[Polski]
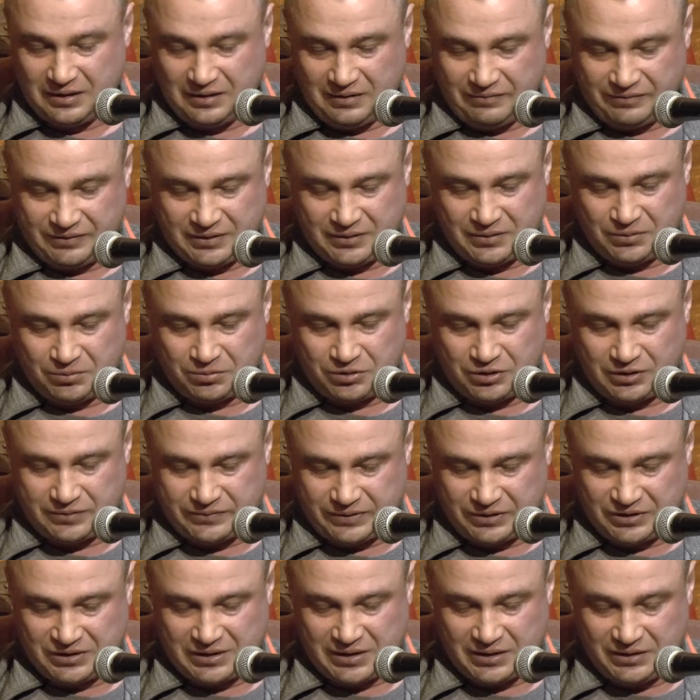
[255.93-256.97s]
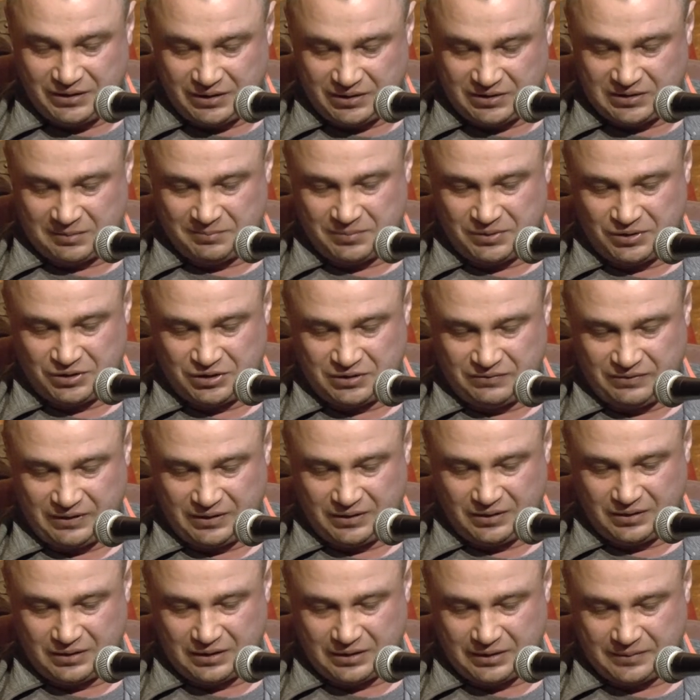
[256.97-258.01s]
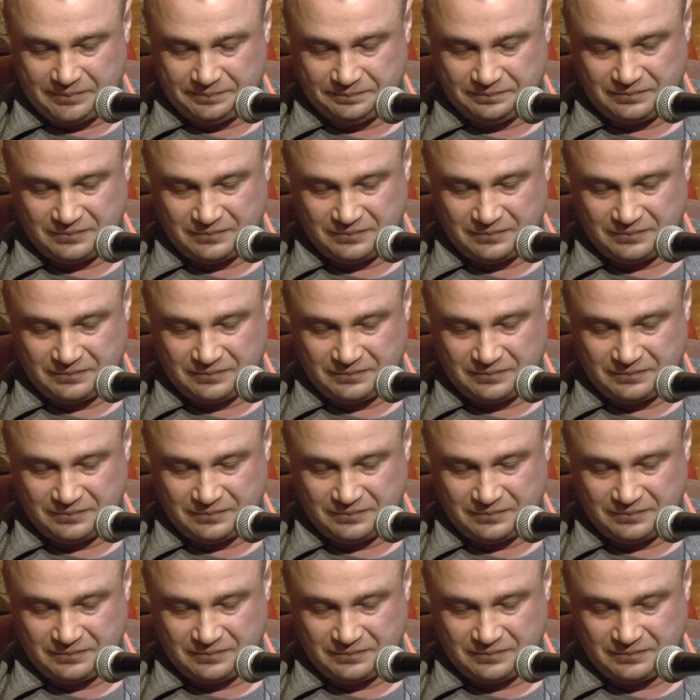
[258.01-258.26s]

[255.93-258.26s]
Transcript: Wtedy już Krysia nie chce być święta.